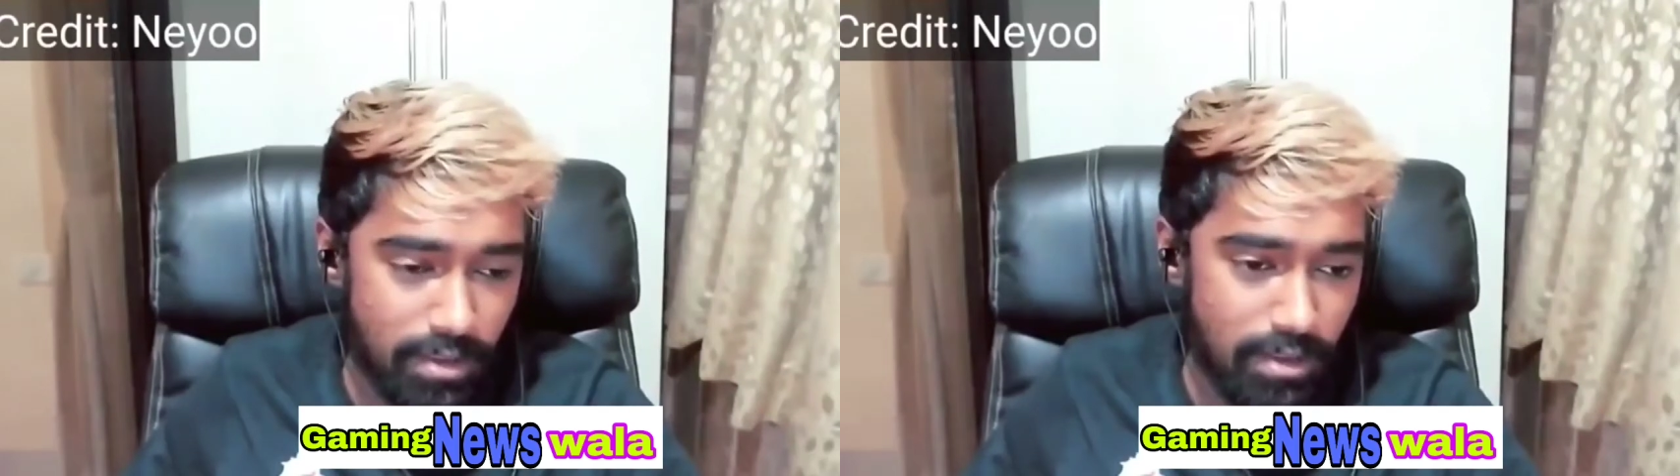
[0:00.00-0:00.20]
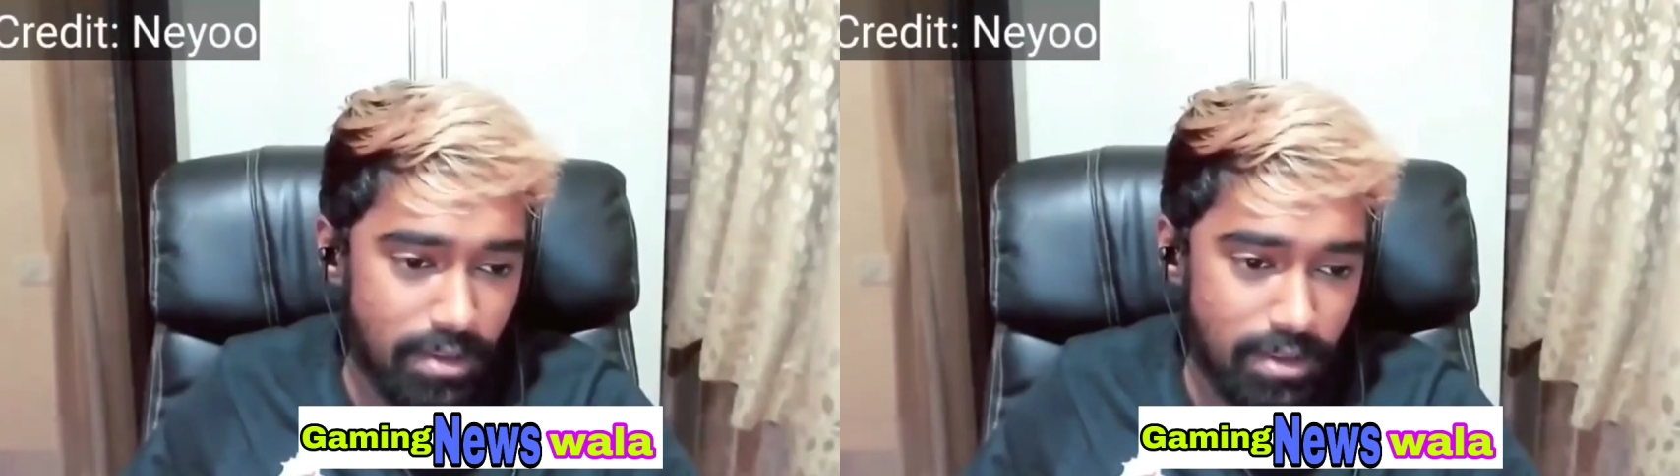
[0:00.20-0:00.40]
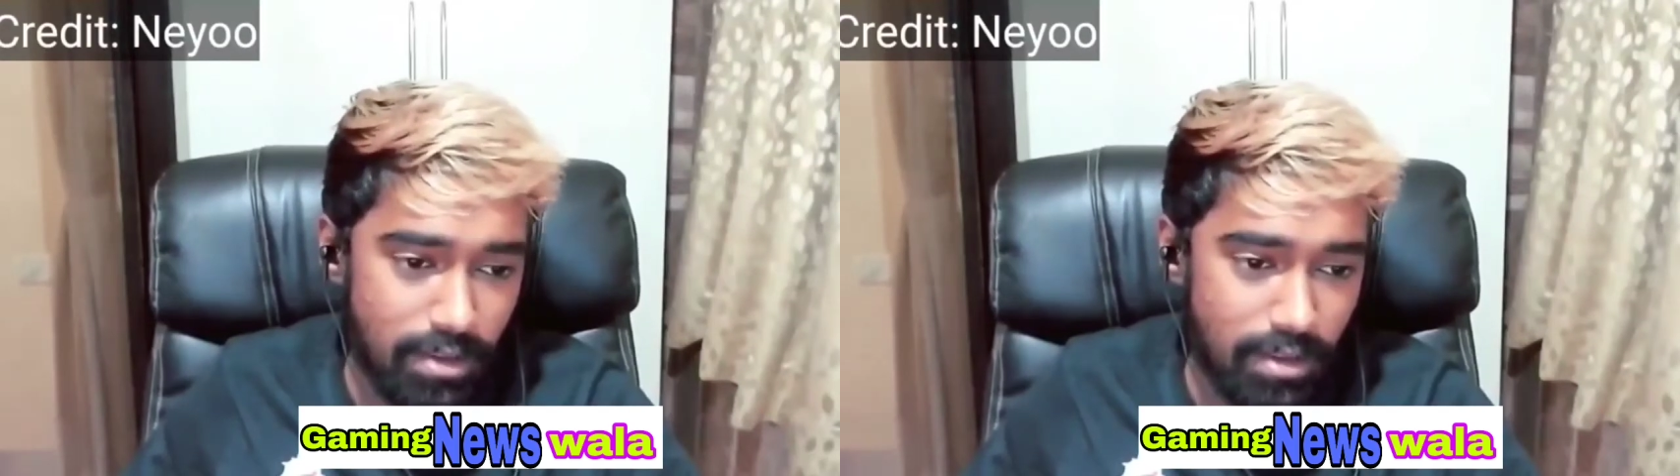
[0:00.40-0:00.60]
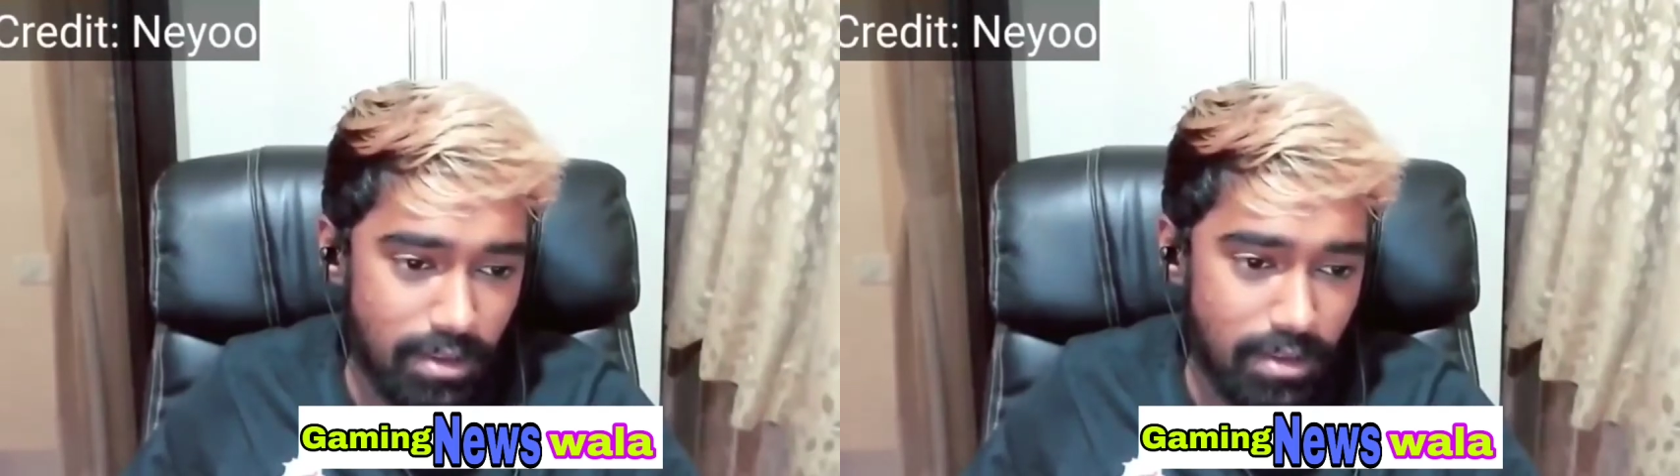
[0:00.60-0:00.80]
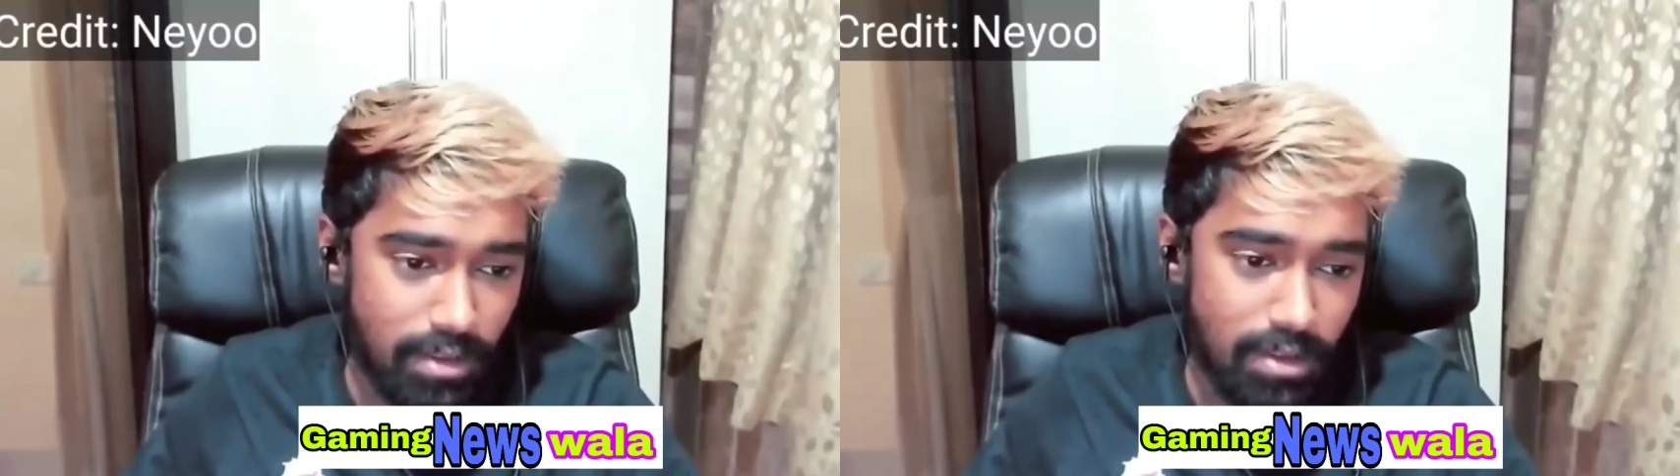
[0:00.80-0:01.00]
आते हैं
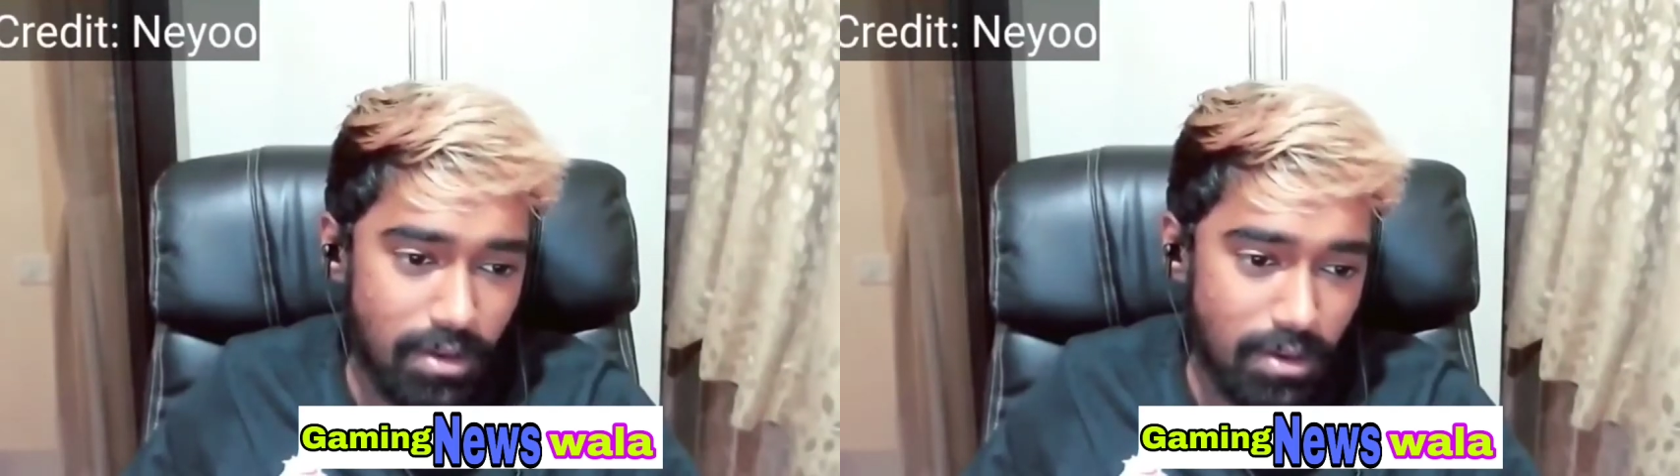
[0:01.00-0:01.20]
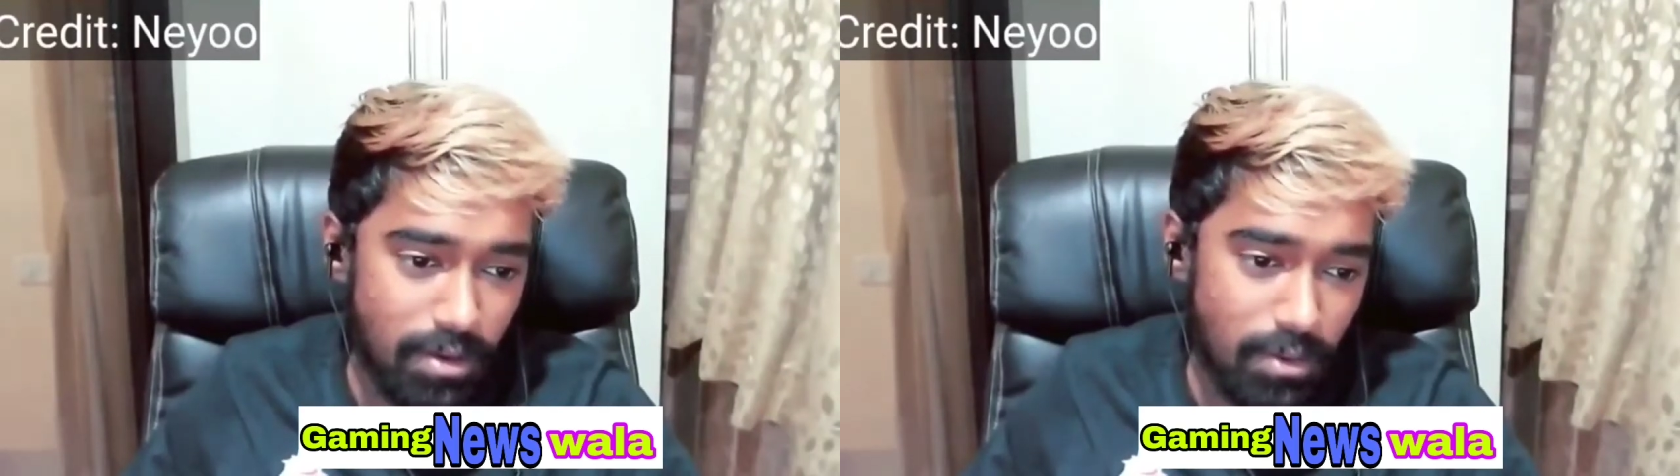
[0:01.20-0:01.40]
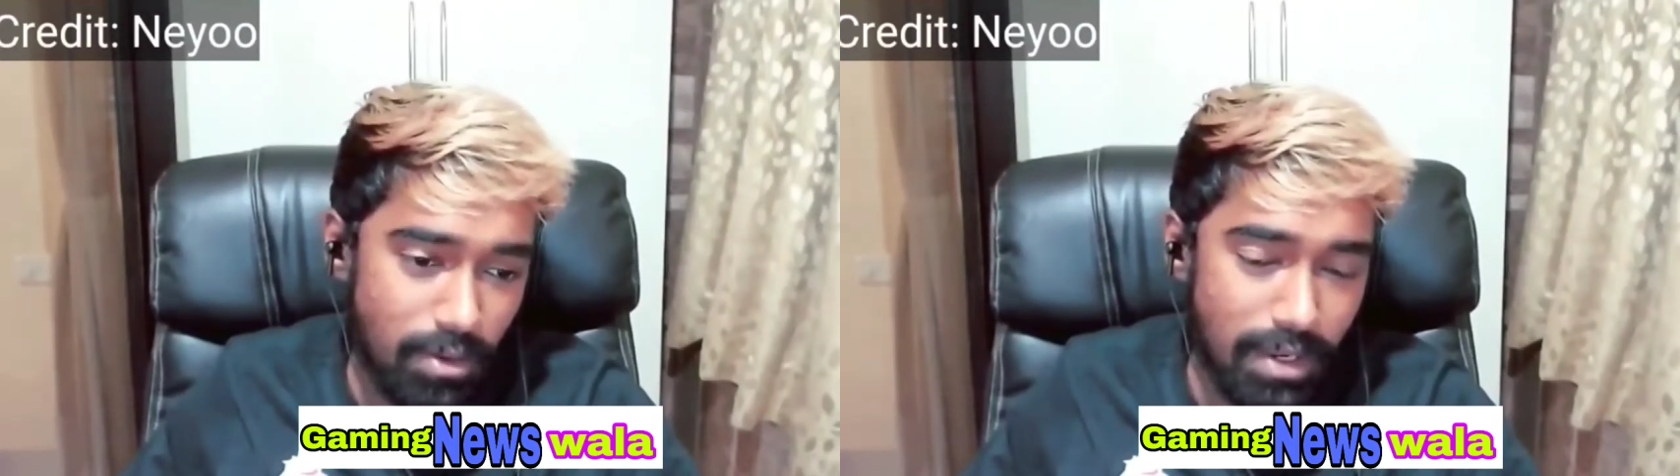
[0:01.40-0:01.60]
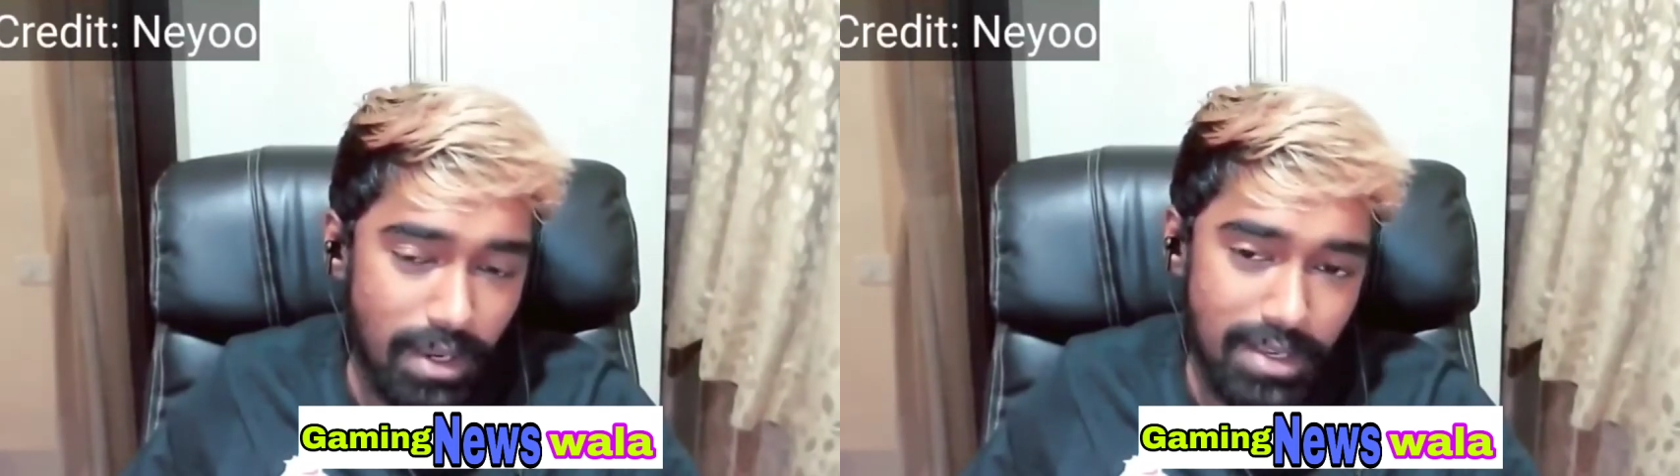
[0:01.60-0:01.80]
उनका